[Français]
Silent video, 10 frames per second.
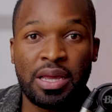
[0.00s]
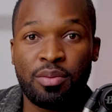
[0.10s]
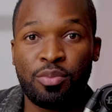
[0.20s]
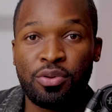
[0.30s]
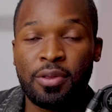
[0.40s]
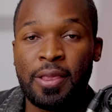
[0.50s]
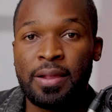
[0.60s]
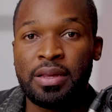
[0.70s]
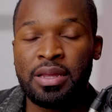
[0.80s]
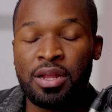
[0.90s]
également,
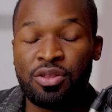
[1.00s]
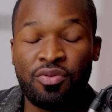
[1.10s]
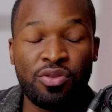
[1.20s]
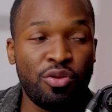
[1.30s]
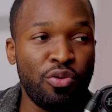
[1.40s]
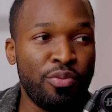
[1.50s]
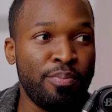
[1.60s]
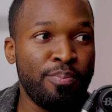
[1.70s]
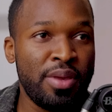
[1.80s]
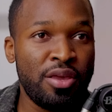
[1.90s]
il est devenu le
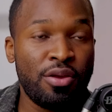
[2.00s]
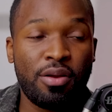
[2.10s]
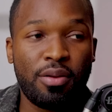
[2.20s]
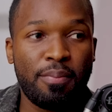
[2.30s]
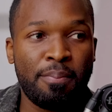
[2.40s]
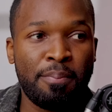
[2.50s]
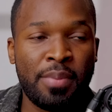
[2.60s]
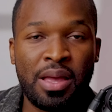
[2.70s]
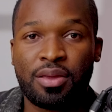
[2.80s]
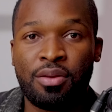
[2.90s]
meilleur
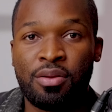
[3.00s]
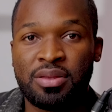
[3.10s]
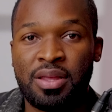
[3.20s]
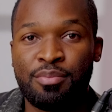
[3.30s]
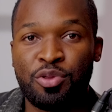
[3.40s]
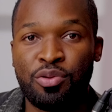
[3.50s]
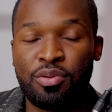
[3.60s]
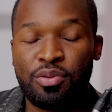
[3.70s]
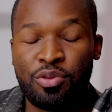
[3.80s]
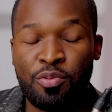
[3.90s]
marqueur en termes
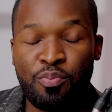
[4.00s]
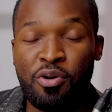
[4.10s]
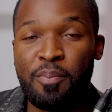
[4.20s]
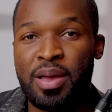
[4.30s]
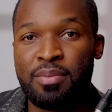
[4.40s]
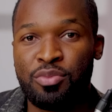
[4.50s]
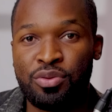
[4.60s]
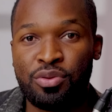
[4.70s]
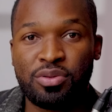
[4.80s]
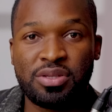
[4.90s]
de, points par
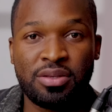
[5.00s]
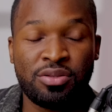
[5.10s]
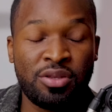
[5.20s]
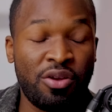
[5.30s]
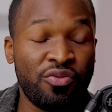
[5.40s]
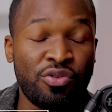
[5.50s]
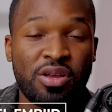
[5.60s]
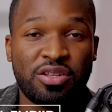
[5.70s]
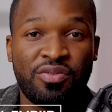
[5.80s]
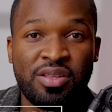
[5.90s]
minute,
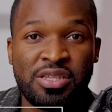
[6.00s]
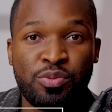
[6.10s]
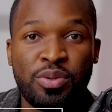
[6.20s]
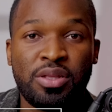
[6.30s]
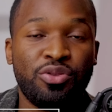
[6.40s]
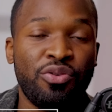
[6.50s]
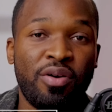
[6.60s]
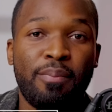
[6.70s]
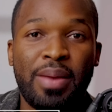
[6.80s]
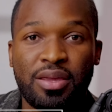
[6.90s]
0,98
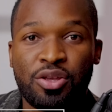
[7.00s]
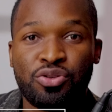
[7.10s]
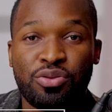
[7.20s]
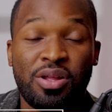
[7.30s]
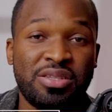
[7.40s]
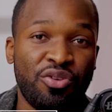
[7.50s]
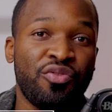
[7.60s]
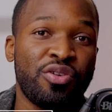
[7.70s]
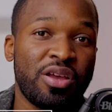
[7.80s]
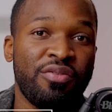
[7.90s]
devant Michael Jordan,
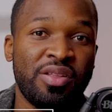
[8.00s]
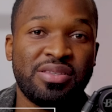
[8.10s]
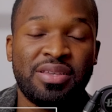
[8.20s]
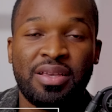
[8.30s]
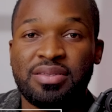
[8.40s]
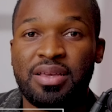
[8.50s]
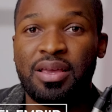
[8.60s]
0,96.